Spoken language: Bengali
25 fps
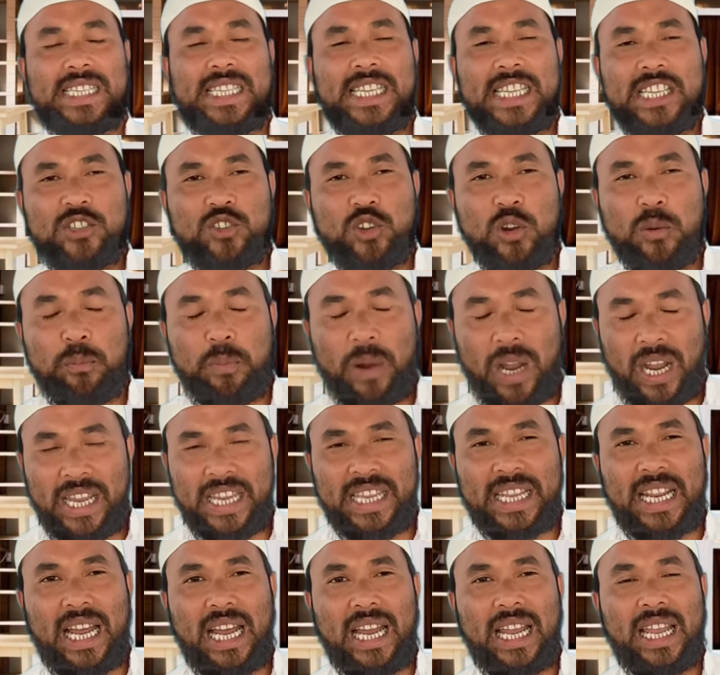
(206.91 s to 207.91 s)
যেসব
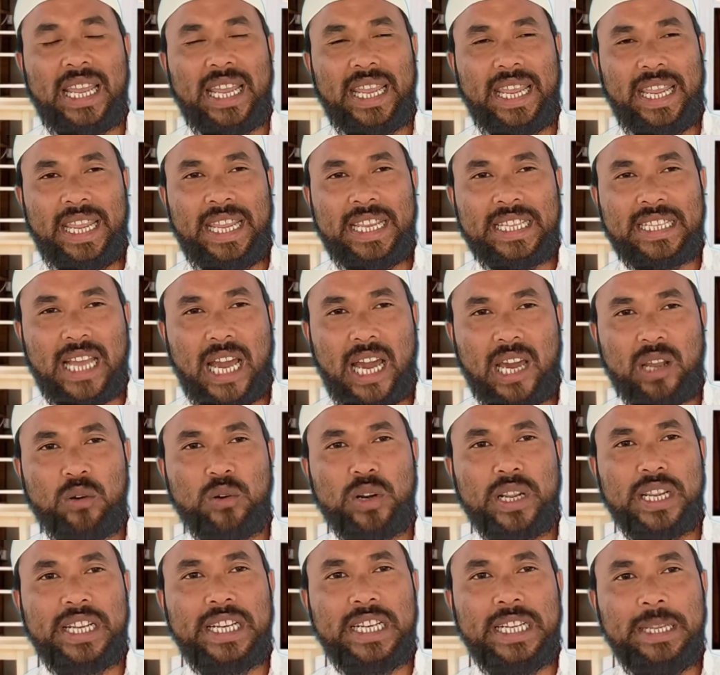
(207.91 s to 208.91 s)
ভাইরা এই
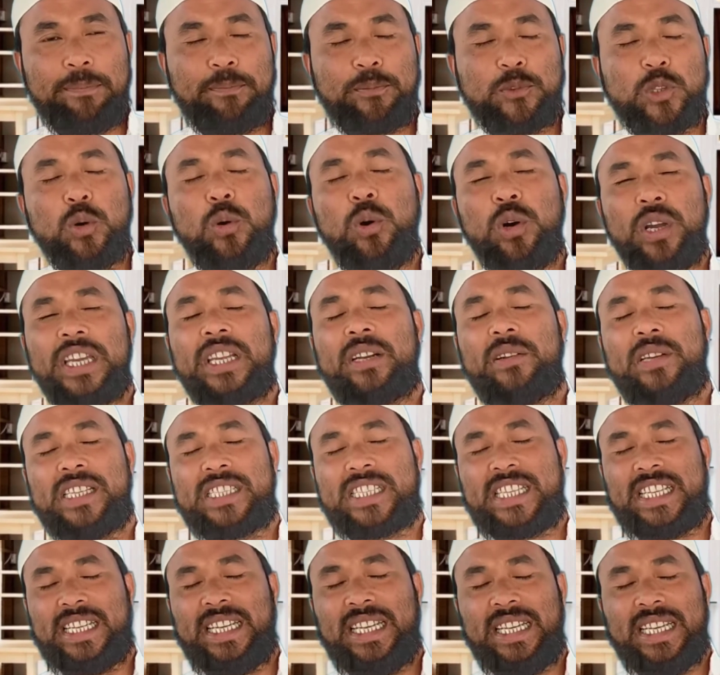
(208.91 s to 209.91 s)
ধারণায় লিপ্ত হয়ে
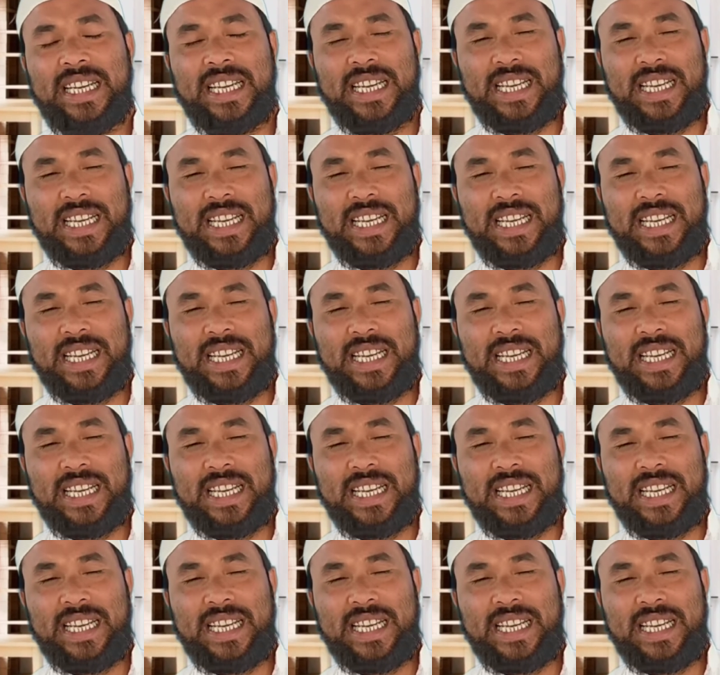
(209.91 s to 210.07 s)
রয়েছে